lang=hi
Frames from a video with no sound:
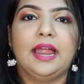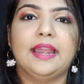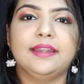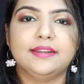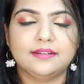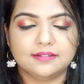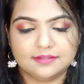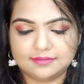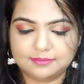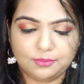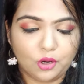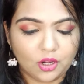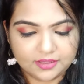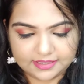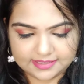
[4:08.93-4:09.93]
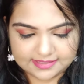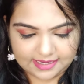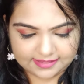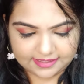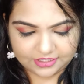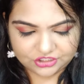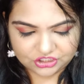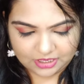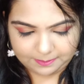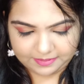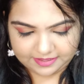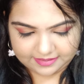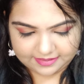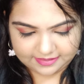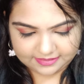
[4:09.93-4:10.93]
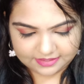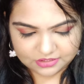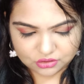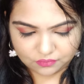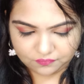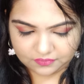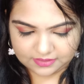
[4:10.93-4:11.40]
एंड uh, बहुत ही ज़्यादा अच्छा प्रोडक्ट है सो so,